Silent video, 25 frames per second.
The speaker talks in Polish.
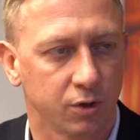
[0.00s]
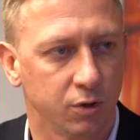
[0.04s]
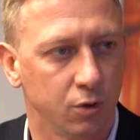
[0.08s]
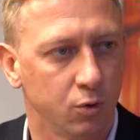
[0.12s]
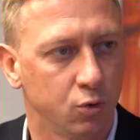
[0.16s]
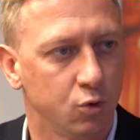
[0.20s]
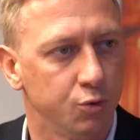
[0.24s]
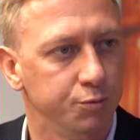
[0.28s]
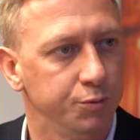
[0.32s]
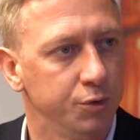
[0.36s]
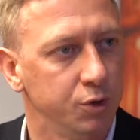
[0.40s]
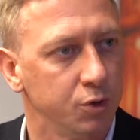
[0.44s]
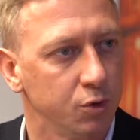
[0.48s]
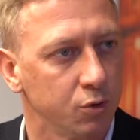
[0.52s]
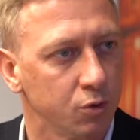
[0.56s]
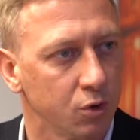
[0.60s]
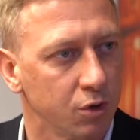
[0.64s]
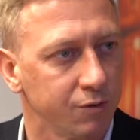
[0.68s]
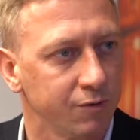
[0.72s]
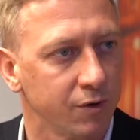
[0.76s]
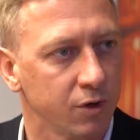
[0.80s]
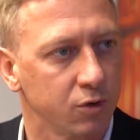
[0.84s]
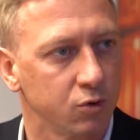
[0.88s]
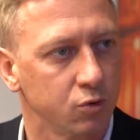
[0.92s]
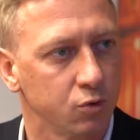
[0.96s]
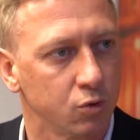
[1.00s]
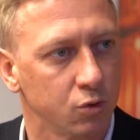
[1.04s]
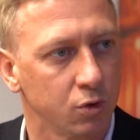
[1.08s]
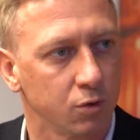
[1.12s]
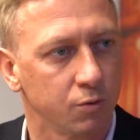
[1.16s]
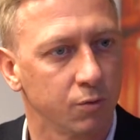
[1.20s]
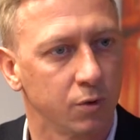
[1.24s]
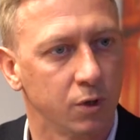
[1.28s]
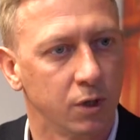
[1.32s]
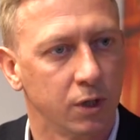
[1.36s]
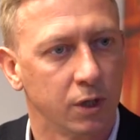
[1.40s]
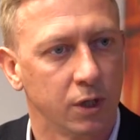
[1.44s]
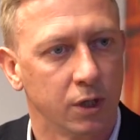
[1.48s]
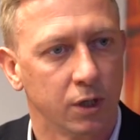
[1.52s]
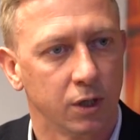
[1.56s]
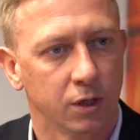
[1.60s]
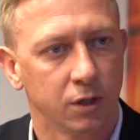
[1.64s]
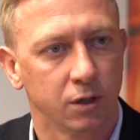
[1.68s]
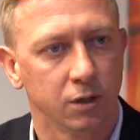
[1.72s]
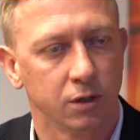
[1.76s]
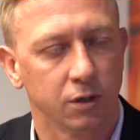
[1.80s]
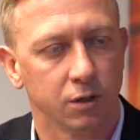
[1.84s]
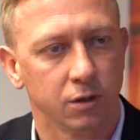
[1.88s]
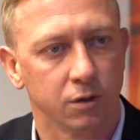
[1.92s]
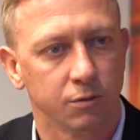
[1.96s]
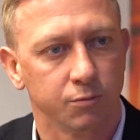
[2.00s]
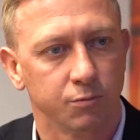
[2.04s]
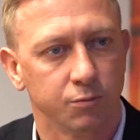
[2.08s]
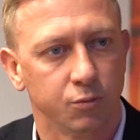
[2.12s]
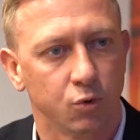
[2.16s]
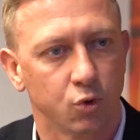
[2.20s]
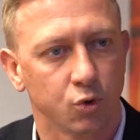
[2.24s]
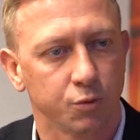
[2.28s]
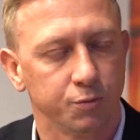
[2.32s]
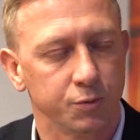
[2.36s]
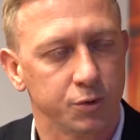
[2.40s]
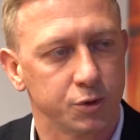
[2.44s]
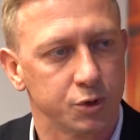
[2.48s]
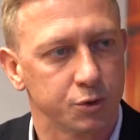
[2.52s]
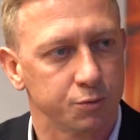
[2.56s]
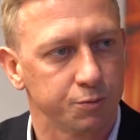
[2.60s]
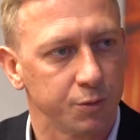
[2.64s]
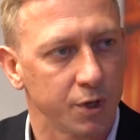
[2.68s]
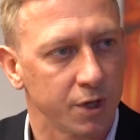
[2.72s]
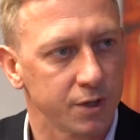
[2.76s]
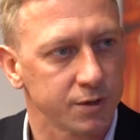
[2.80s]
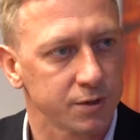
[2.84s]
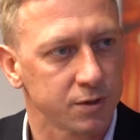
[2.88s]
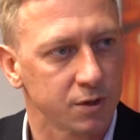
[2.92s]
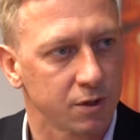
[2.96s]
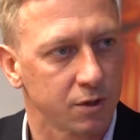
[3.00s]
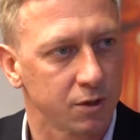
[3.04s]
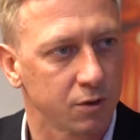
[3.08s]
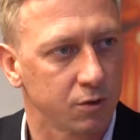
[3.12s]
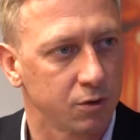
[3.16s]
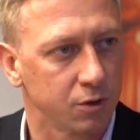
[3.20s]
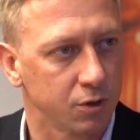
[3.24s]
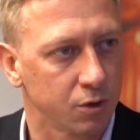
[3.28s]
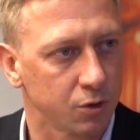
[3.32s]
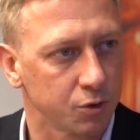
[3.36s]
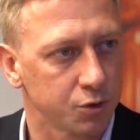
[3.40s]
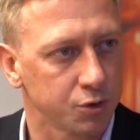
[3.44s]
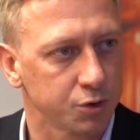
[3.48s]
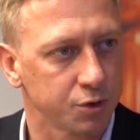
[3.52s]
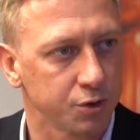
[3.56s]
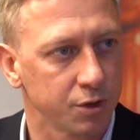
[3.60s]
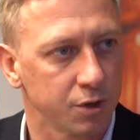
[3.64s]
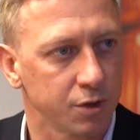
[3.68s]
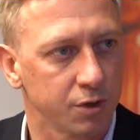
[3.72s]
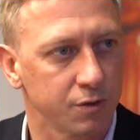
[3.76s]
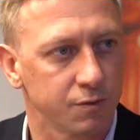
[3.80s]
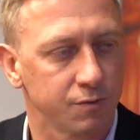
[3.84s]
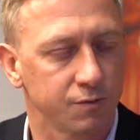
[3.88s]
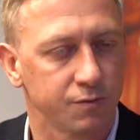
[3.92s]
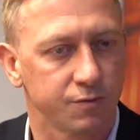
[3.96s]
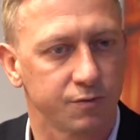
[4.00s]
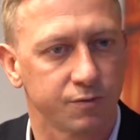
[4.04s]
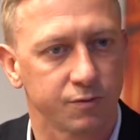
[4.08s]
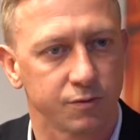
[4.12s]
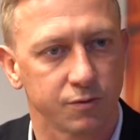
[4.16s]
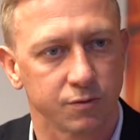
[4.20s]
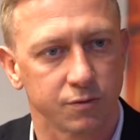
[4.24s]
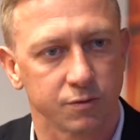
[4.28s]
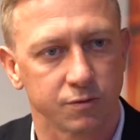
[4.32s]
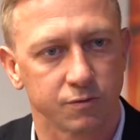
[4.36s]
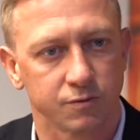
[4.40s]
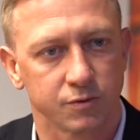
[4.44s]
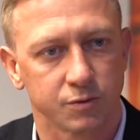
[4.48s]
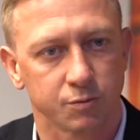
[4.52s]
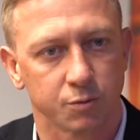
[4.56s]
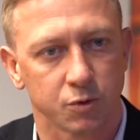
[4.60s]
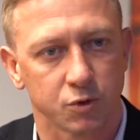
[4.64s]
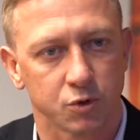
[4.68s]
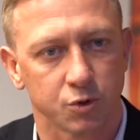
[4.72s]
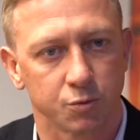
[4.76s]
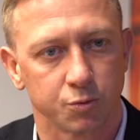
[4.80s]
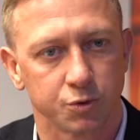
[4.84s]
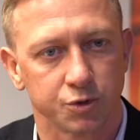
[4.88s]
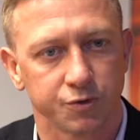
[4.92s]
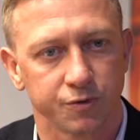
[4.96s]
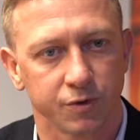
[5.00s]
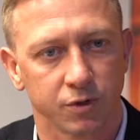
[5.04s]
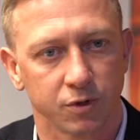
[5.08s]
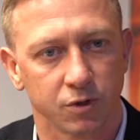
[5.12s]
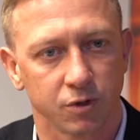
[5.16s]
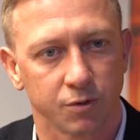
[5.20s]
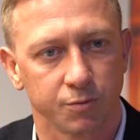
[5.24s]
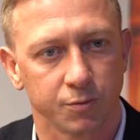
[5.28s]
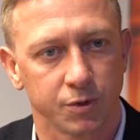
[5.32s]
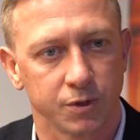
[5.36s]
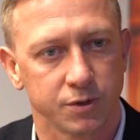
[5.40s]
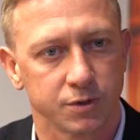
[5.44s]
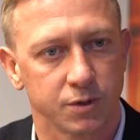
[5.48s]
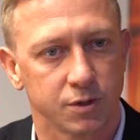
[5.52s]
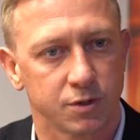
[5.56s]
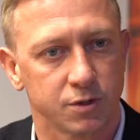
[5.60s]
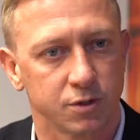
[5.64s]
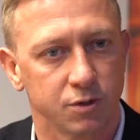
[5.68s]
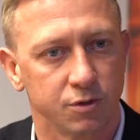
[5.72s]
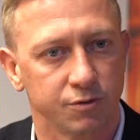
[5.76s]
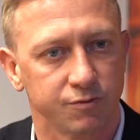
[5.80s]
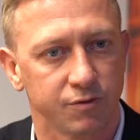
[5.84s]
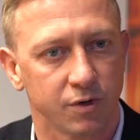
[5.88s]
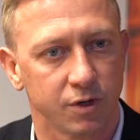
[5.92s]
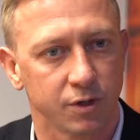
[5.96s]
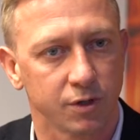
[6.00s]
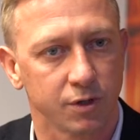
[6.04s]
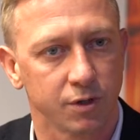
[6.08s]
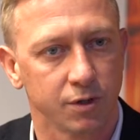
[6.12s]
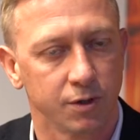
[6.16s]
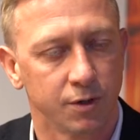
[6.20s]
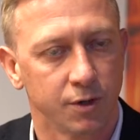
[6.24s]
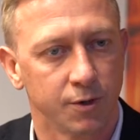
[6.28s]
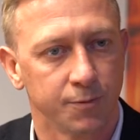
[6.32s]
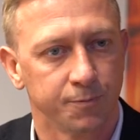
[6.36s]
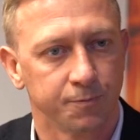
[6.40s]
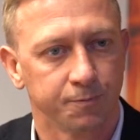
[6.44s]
kilkumilionowa, którą e, burmistrz miasta rokrocznie w, w sposób świadomy i zdecydowany